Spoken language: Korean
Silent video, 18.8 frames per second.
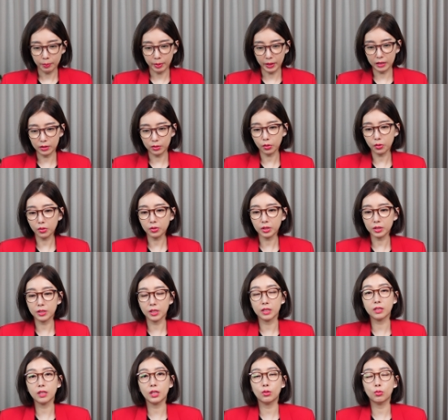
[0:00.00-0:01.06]
배소연의
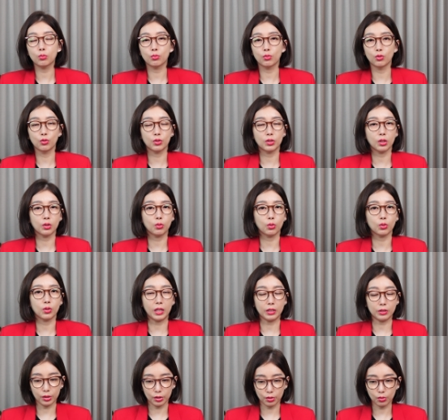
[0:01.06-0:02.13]
재산 문제도
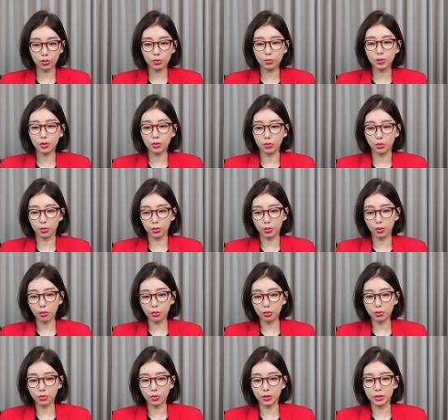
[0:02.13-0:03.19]
다시 수면 위로
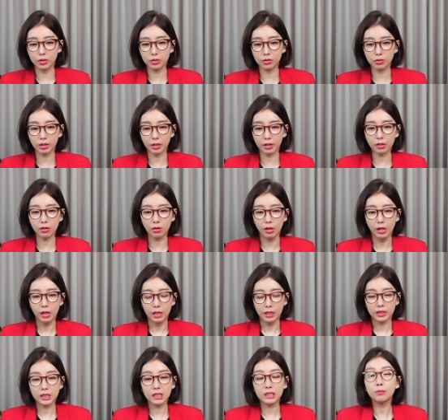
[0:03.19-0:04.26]
떠오르고 있는데요.
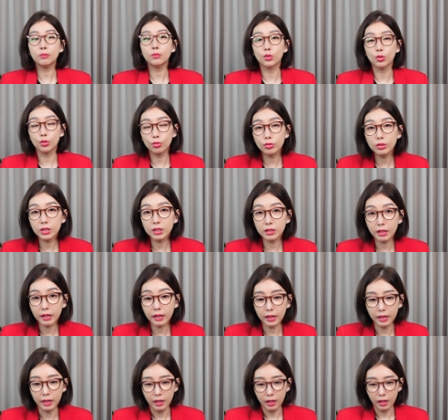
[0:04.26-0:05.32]

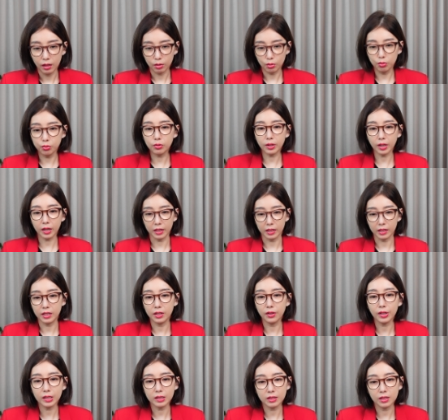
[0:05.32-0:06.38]
16일에 국회
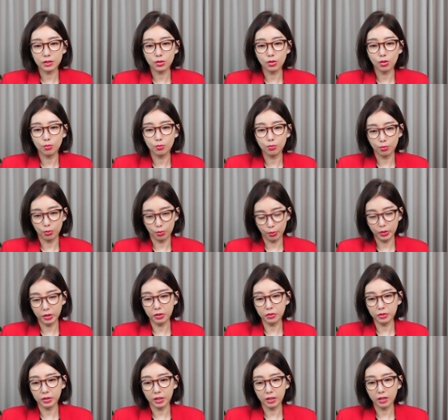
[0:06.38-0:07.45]

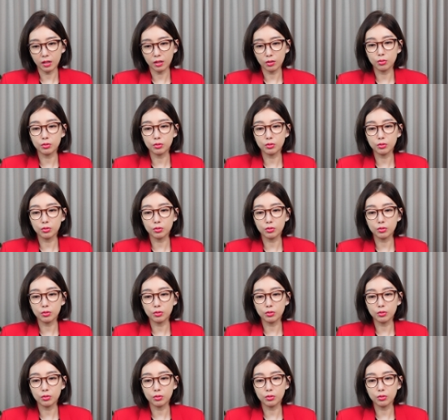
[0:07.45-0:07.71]
기획재정위원회가